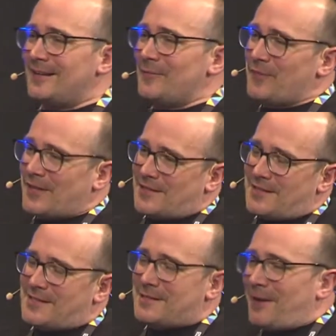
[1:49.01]
Das sind
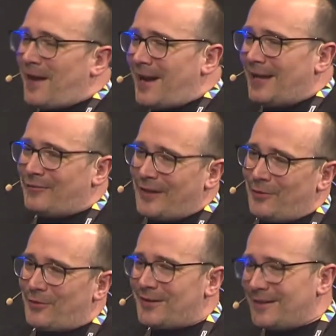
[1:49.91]
zwei
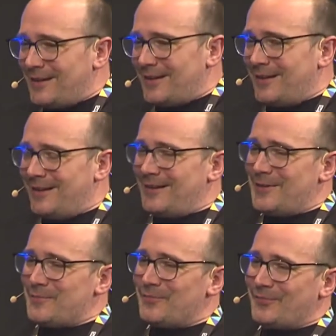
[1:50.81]
Entwicklungen,
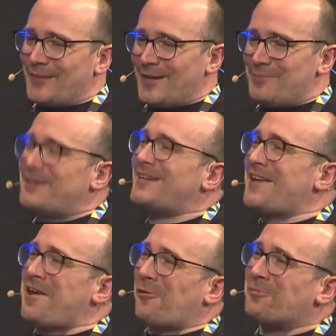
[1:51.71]
ähm, mit denen
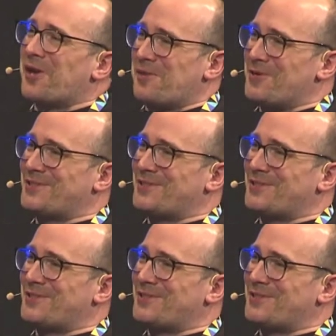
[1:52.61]
ihr umgehen müsst.